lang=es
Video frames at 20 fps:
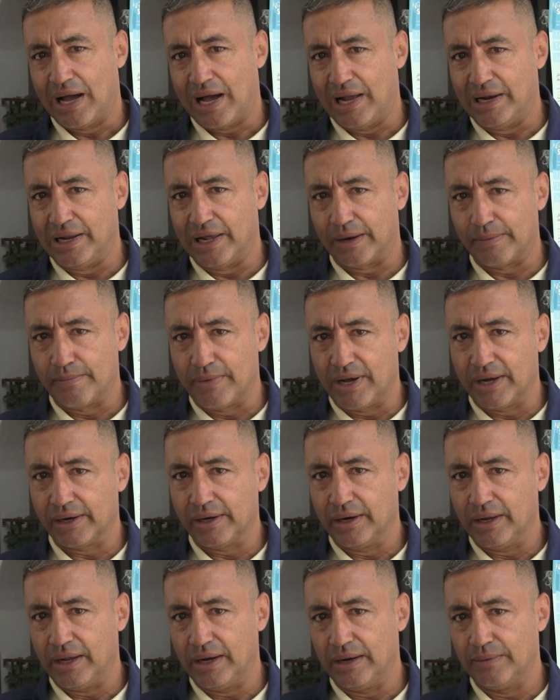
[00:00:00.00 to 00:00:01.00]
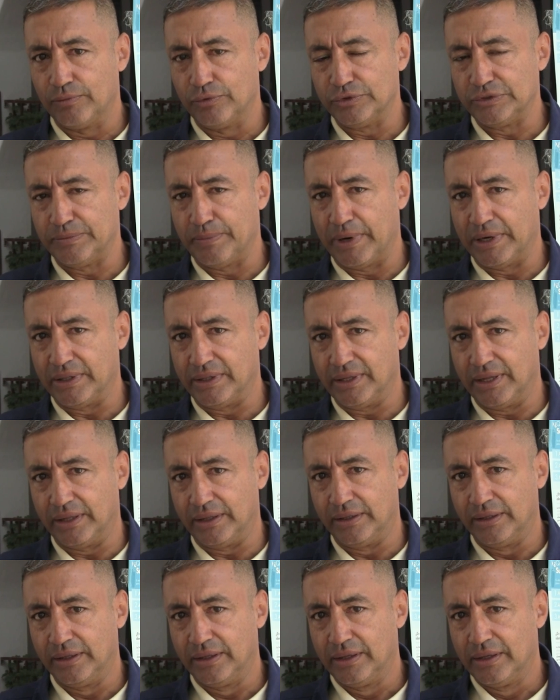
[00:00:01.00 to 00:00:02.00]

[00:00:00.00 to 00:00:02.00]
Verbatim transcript: alarmar a la municipalidad.